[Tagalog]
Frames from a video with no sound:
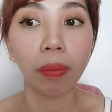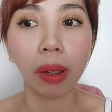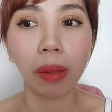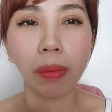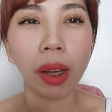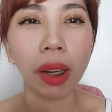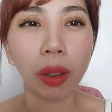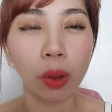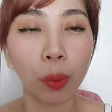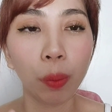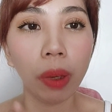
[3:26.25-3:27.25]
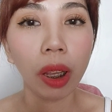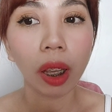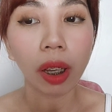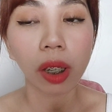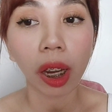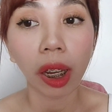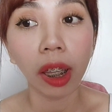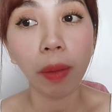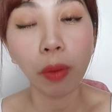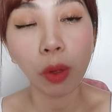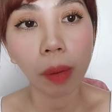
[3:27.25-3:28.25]
Parang micro peel lang siya.
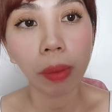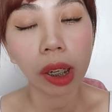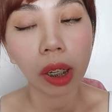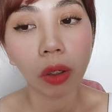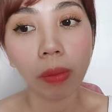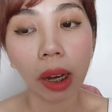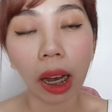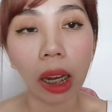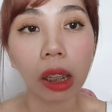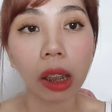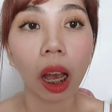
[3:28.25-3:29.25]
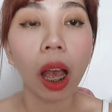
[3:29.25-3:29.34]
Hindi mo siya masyadong mahalata